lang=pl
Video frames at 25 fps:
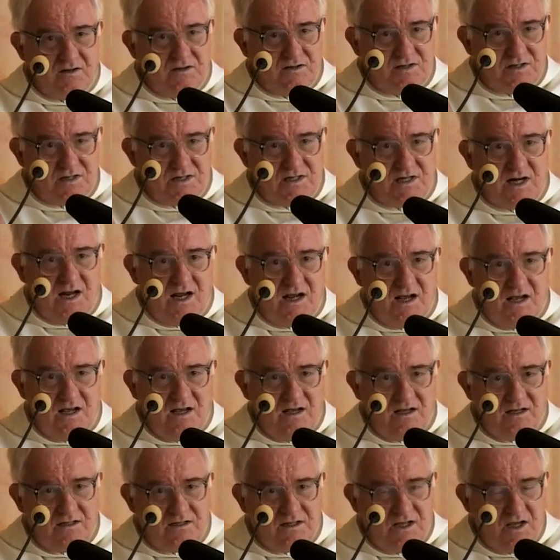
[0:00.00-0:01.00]

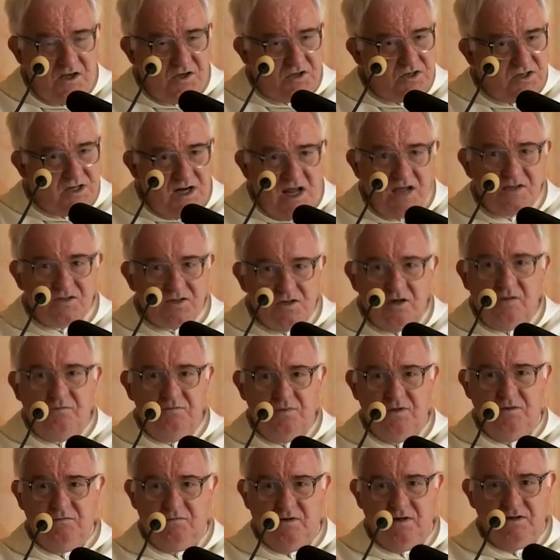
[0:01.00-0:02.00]
że ty źle
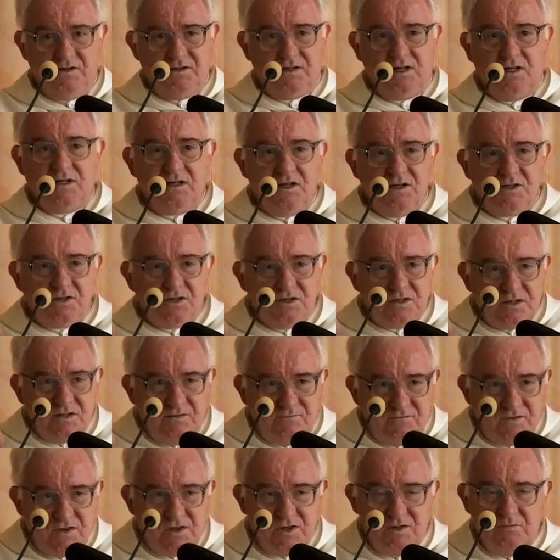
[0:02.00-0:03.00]
zrobiłeś, że ty
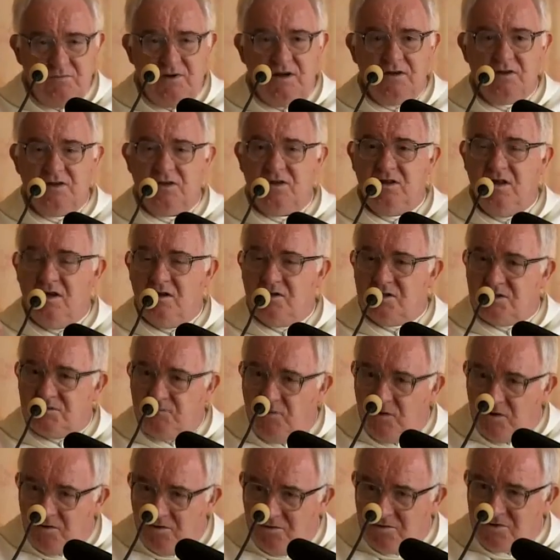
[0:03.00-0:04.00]
skrzywdziłeś
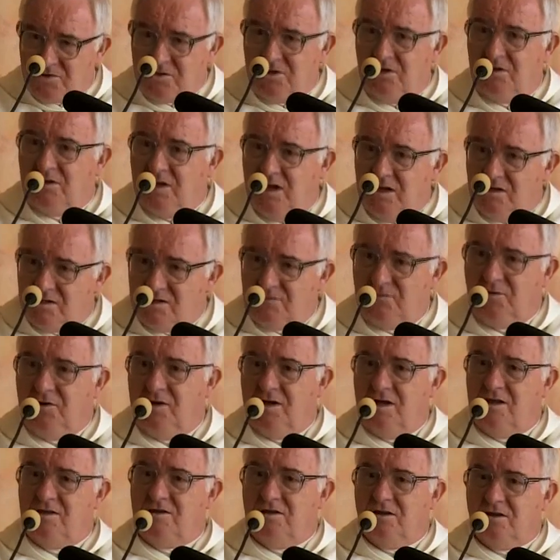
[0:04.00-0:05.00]
swoją żonę i
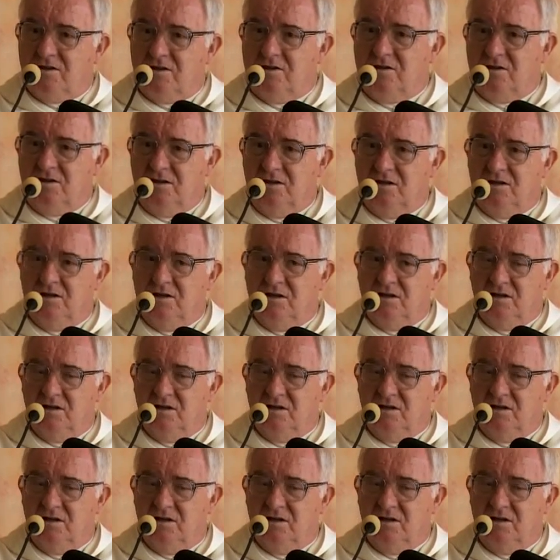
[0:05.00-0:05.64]
swoje dzieci.